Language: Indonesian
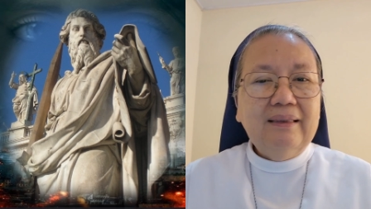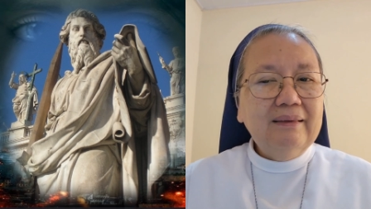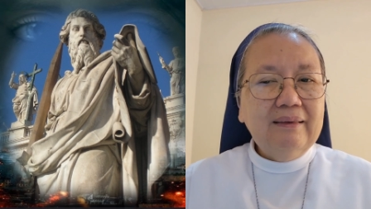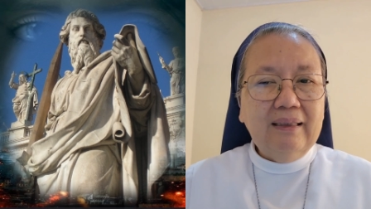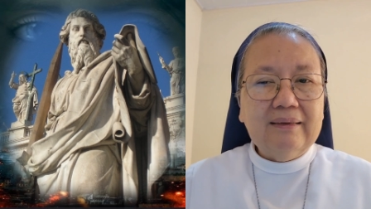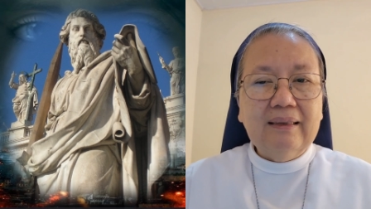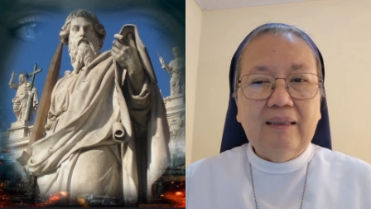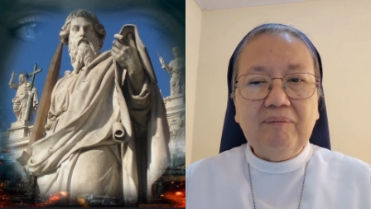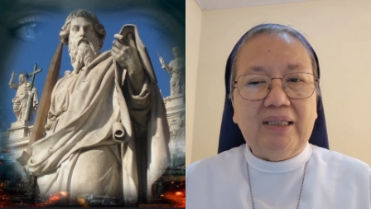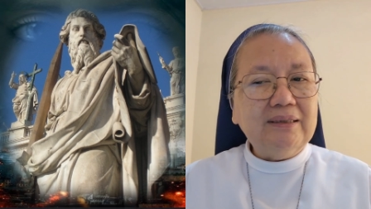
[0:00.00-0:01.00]
Kita
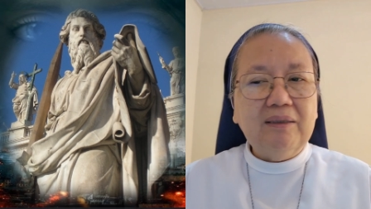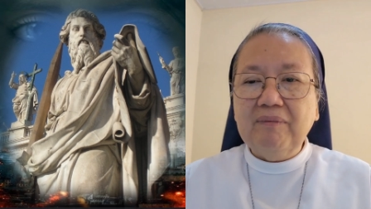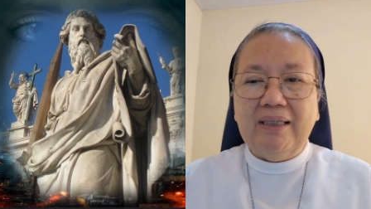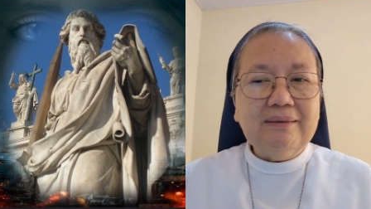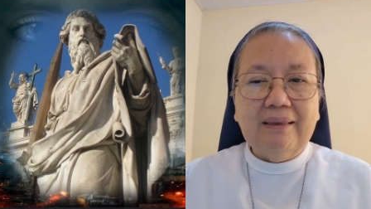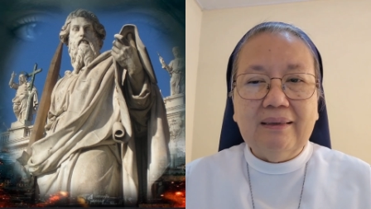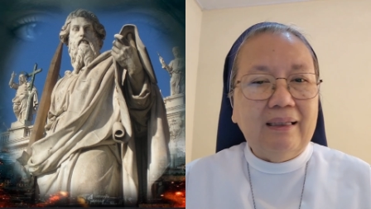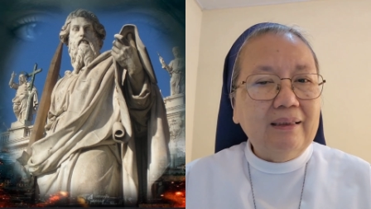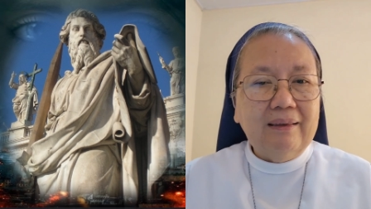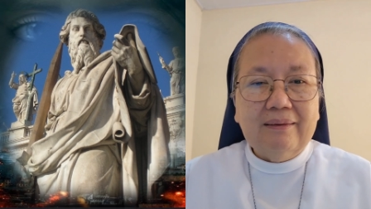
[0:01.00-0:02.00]
dengan
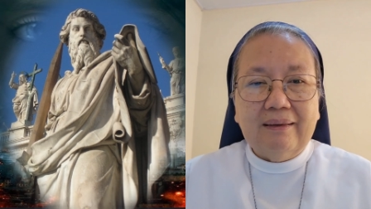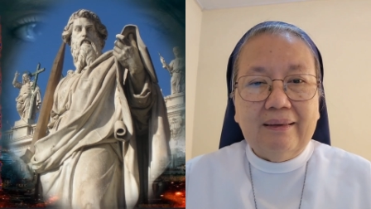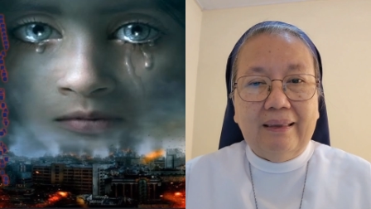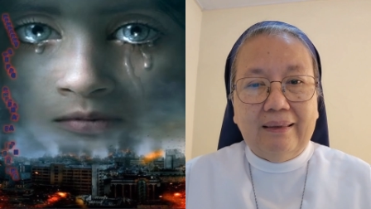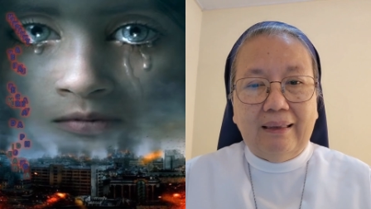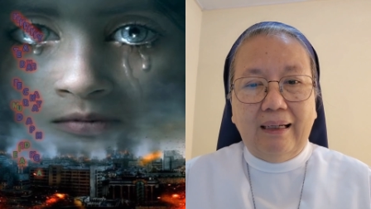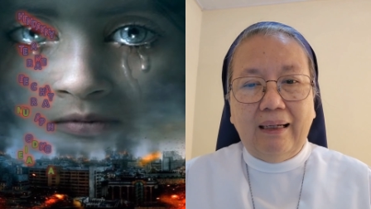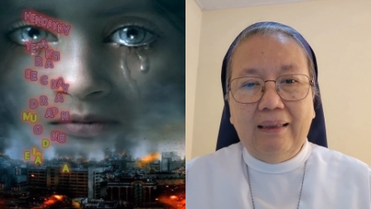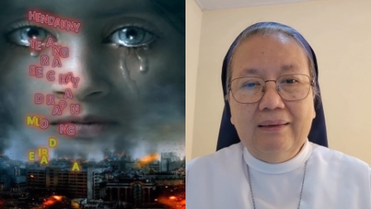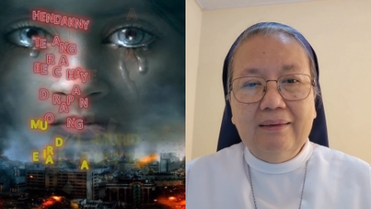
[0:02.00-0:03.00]
masing-masing karakter
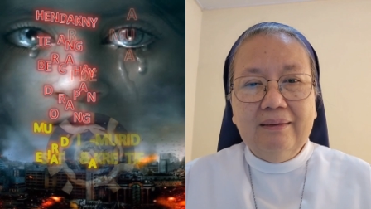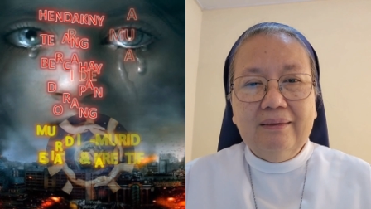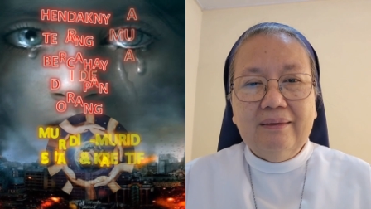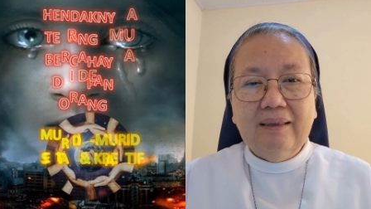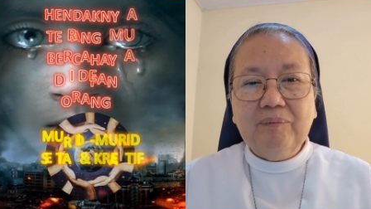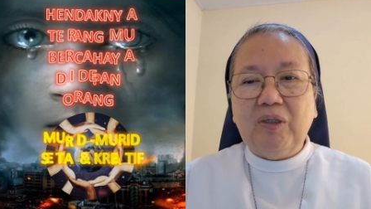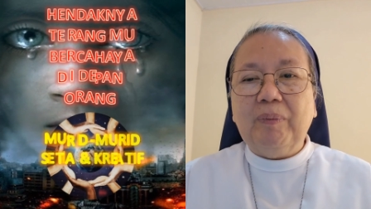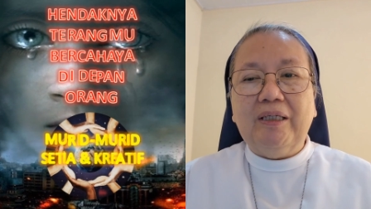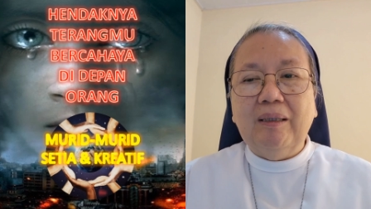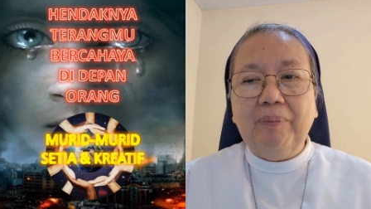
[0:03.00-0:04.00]
kita yang
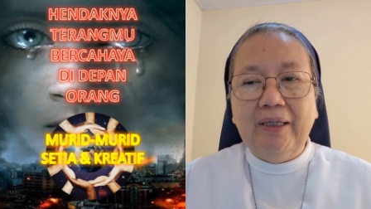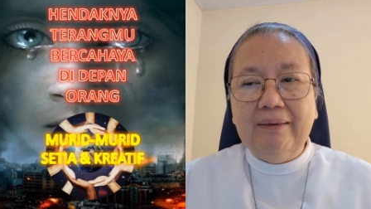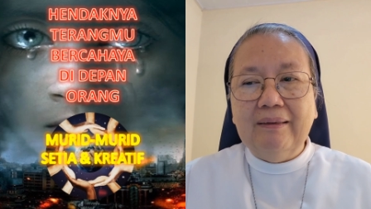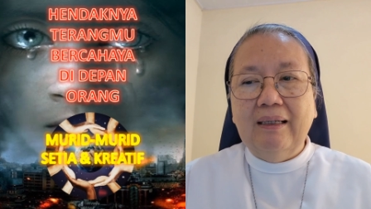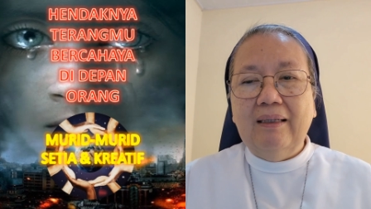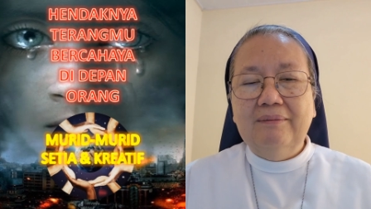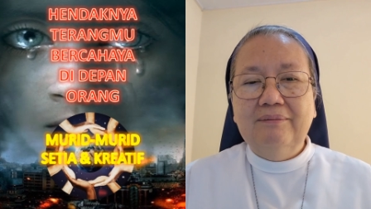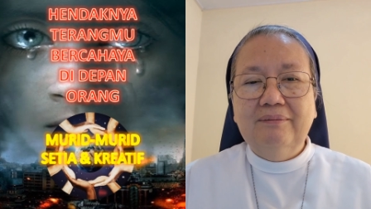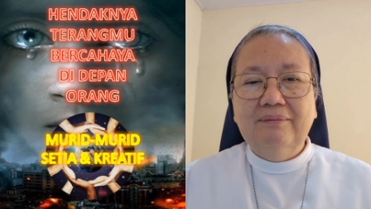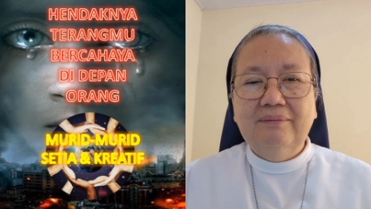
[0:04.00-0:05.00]
berbeda-beda.